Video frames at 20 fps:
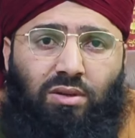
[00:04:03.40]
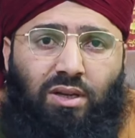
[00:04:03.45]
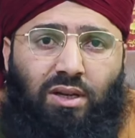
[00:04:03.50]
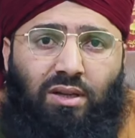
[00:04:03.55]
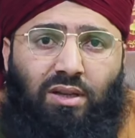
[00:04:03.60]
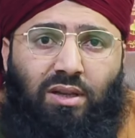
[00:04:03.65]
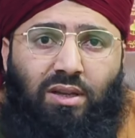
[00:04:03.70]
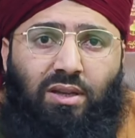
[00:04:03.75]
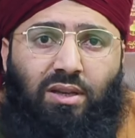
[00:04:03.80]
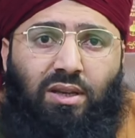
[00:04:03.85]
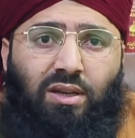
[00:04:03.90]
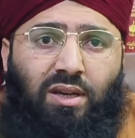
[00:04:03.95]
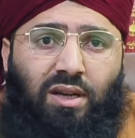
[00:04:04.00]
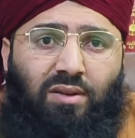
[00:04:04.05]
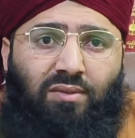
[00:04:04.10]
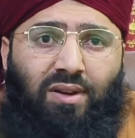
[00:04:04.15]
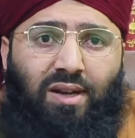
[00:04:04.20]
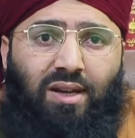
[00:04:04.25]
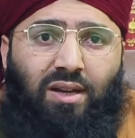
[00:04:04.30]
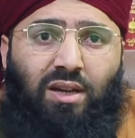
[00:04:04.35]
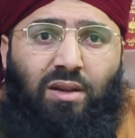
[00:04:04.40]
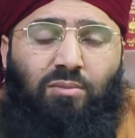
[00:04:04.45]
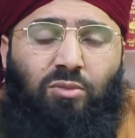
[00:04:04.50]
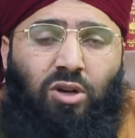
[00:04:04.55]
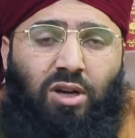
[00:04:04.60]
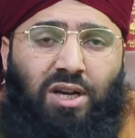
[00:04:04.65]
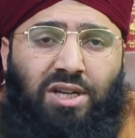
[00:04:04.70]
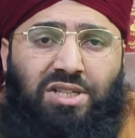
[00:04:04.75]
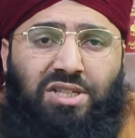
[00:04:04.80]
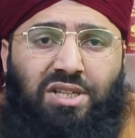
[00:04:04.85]
को लड़की के घर वाले
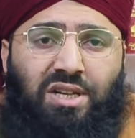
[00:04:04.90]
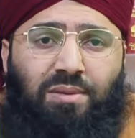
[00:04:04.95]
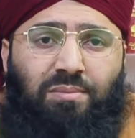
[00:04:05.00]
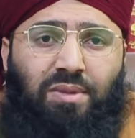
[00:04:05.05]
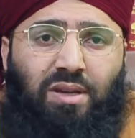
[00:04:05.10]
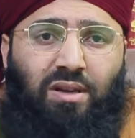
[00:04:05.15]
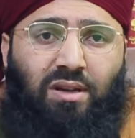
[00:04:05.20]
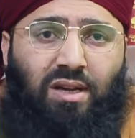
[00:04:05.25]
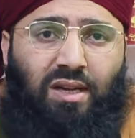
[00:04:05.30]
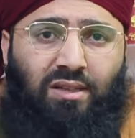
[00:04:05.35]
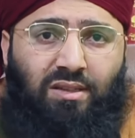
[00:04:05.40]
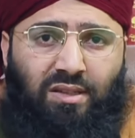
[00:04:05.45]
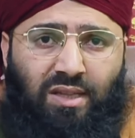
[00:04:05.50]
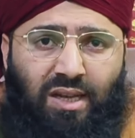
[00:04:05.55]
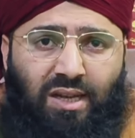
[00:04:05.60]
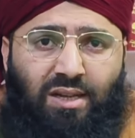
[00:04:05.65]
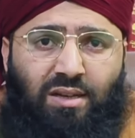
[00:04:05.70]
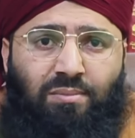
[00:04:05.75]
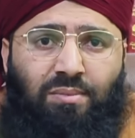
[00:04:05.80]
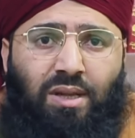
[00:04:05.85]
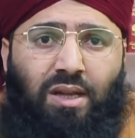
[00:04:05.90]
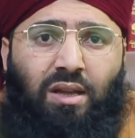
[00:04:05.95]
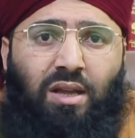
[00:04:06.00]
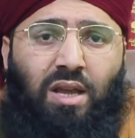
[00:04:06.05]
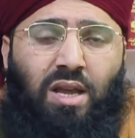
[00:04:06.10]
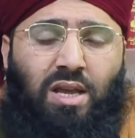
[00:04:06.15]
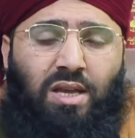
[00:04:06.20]
माशरे में खानदान में